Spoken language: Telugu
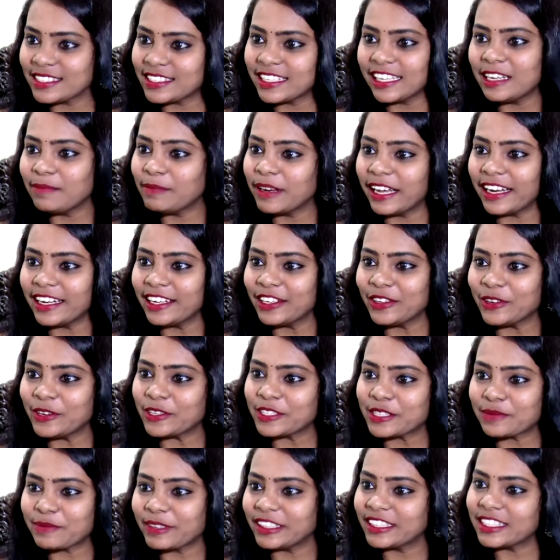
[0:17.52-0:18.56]
స్టీల్
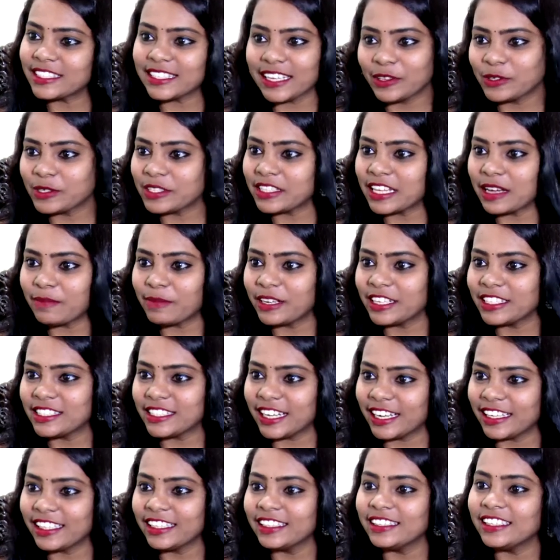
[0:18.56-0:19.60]
కోసం అయితే శంకుస్థాపన
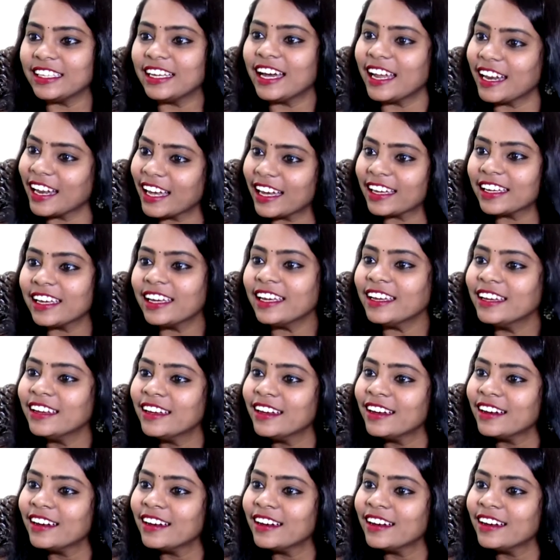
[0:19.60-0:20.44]
జరిగింది అలాగే